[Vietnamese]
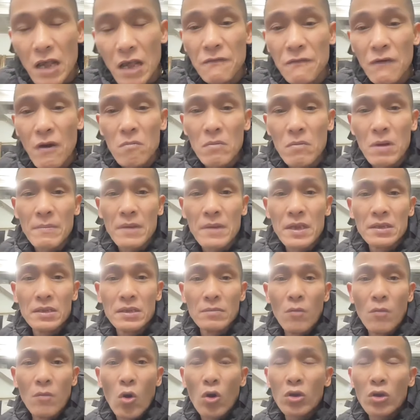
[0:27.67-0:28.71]
Hải Phòng Lâm Định
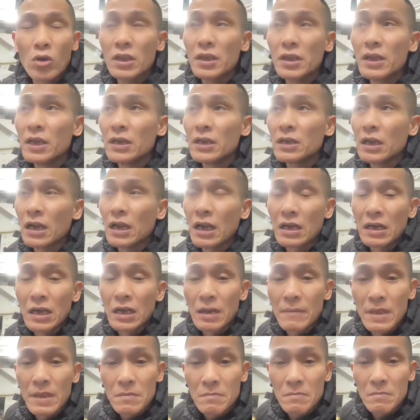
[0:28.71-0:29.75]
thì bố Tế Điên là
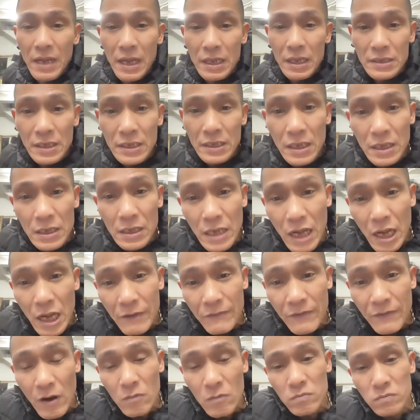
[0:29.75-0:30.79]
người Lâm Định mẹ Tế Điên là
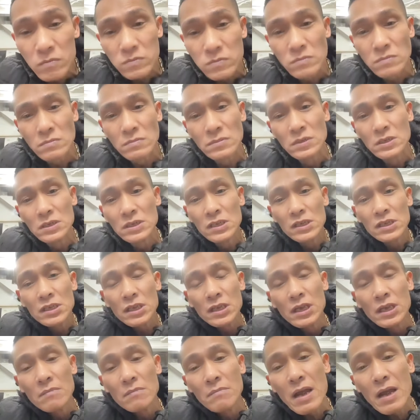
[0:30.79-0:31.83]
Hải Phòng
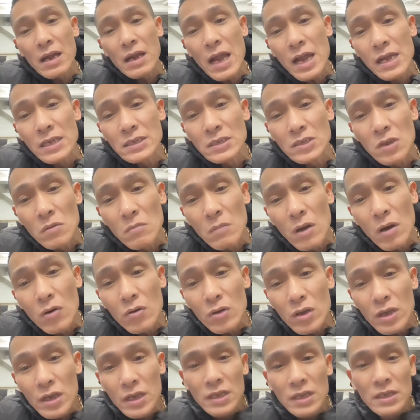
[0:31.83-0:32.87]
Tế Điên mang hai dòng
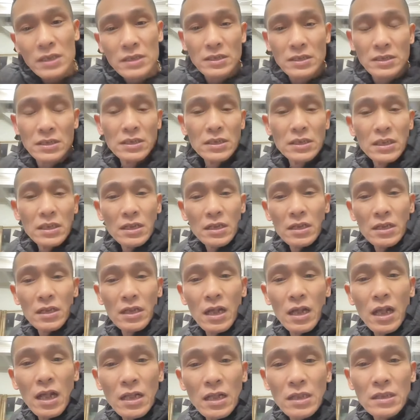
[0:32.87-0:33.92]
máu đây.
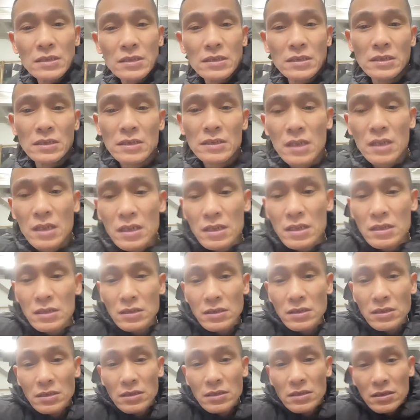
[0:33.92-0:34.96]
yeah.
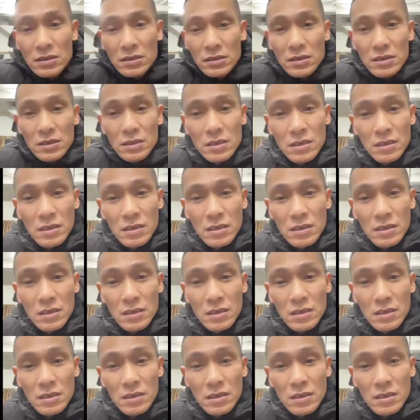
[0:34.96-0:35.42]
À.